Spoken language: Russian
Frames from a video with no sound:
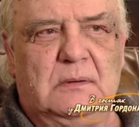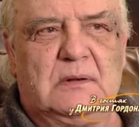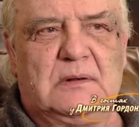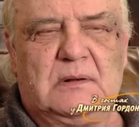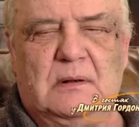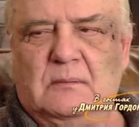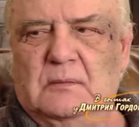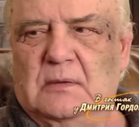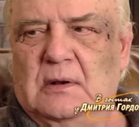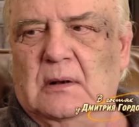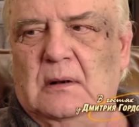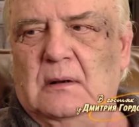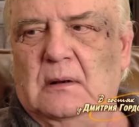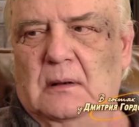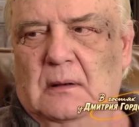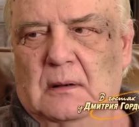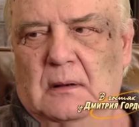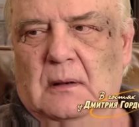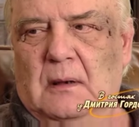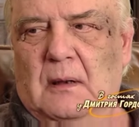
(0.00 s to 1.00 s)
на самом деле.
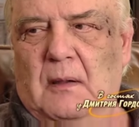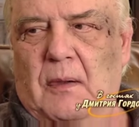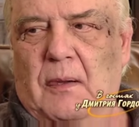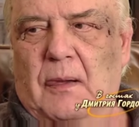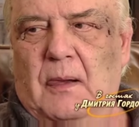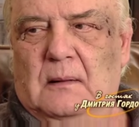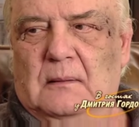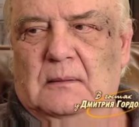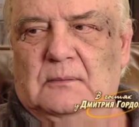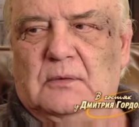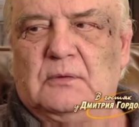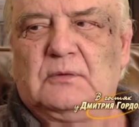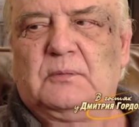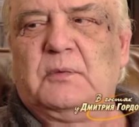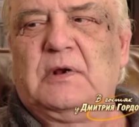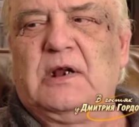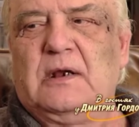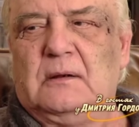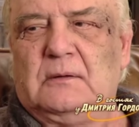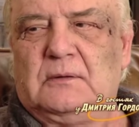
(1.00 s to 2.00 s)
Тут
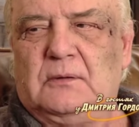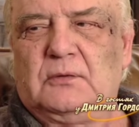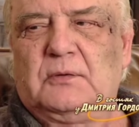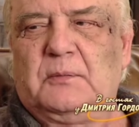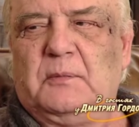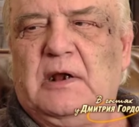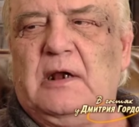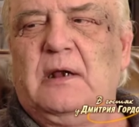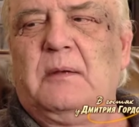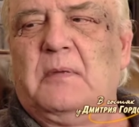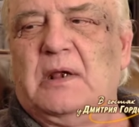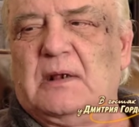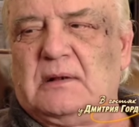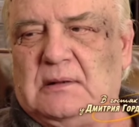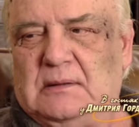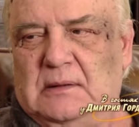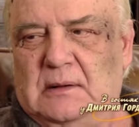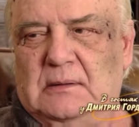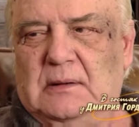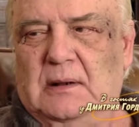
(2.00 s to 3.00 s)
мне, тут мне и
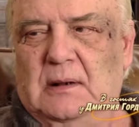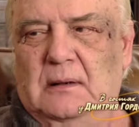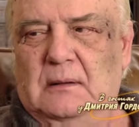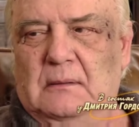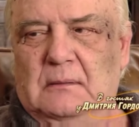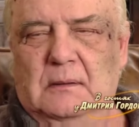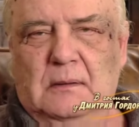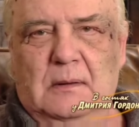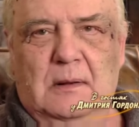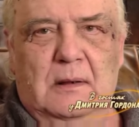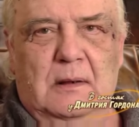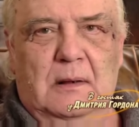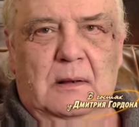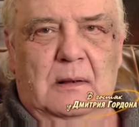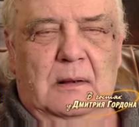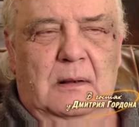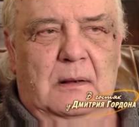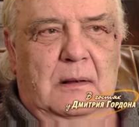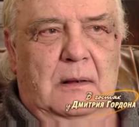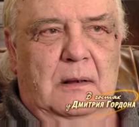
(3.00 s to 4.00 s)
место, да?
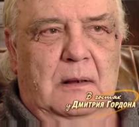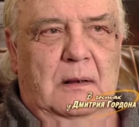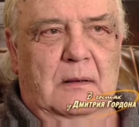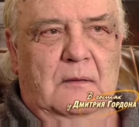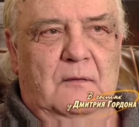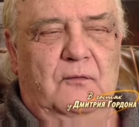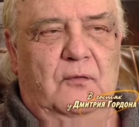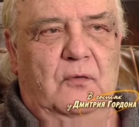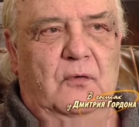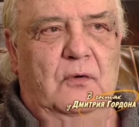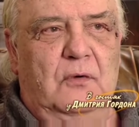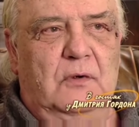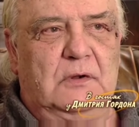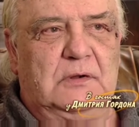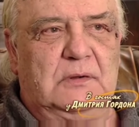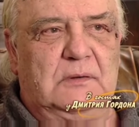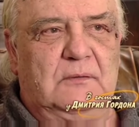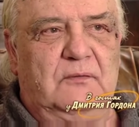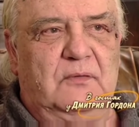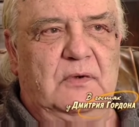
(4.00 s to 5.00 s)

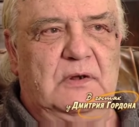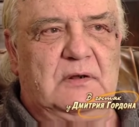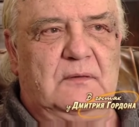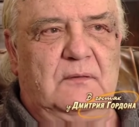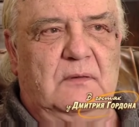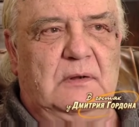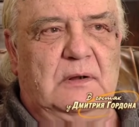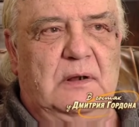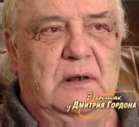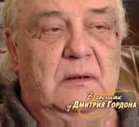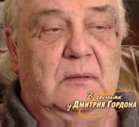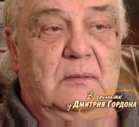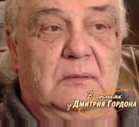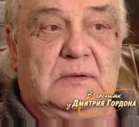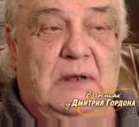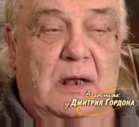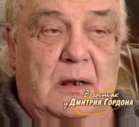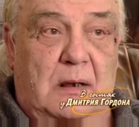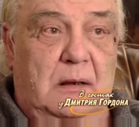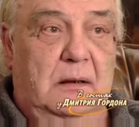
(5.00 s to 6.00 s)
Вот, вызвал, и
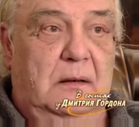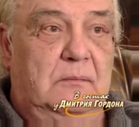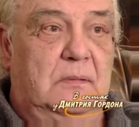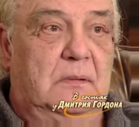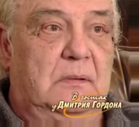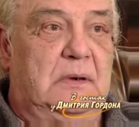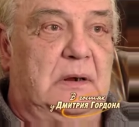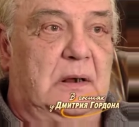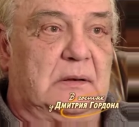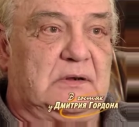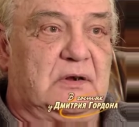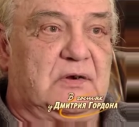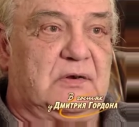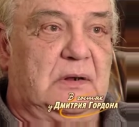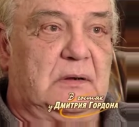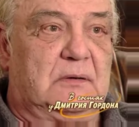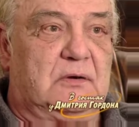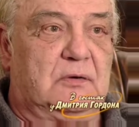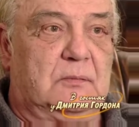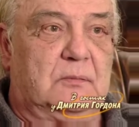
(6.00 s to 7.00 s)
да, и я-то
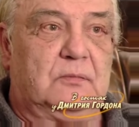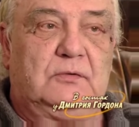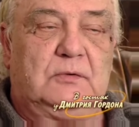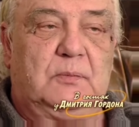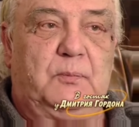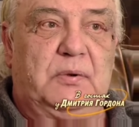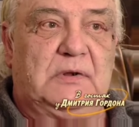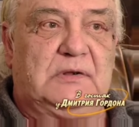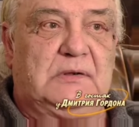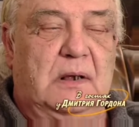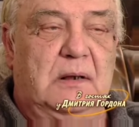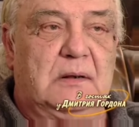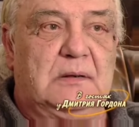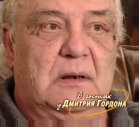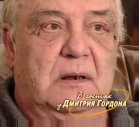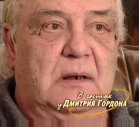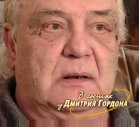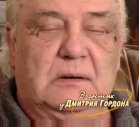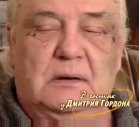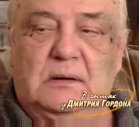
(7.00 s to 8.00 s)
ждал, что будут пытать,
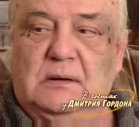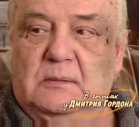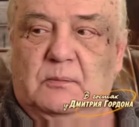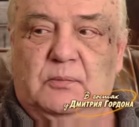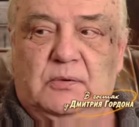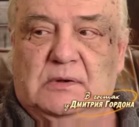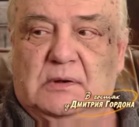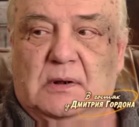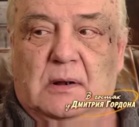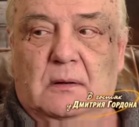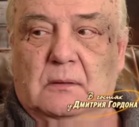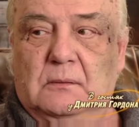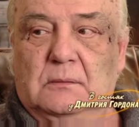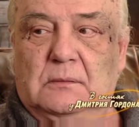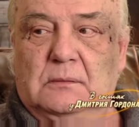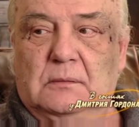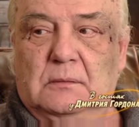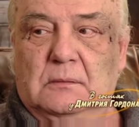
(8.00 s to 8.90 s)
а они не пытают.